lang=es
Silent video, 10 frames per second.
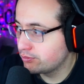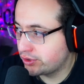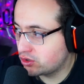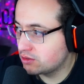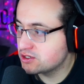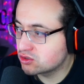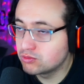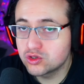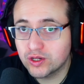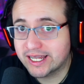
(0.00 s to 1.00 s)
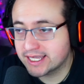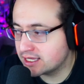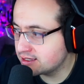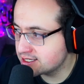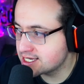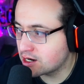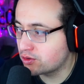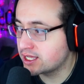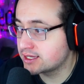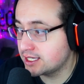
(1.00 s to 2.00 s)
pero he visto mucho a Hernández y a
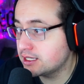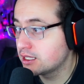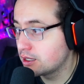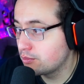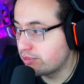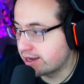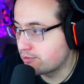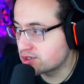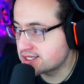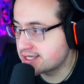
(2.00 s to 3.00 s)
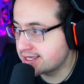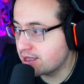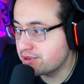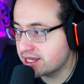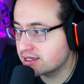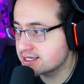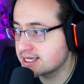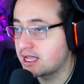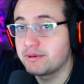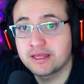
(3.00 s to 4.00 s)
Conate Veremos este día viernes
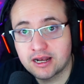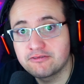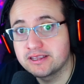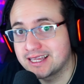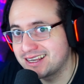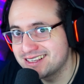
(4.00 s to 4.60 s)
a ver al final